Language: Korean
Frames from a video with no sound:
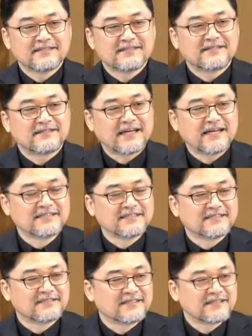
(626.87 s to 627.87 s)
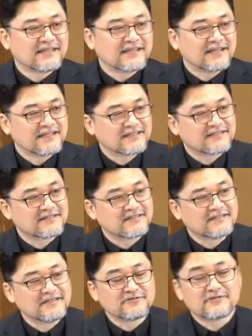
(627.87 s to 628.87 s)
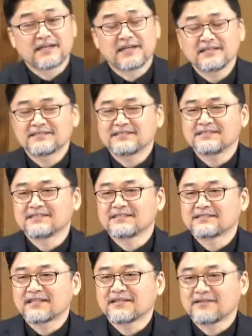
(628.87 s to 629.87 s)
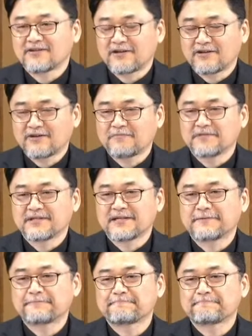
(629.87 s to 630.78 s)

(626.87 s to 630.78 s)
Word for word: 어, 나이든 예, 그런 이후에 쓴 책일 거라고 합니다.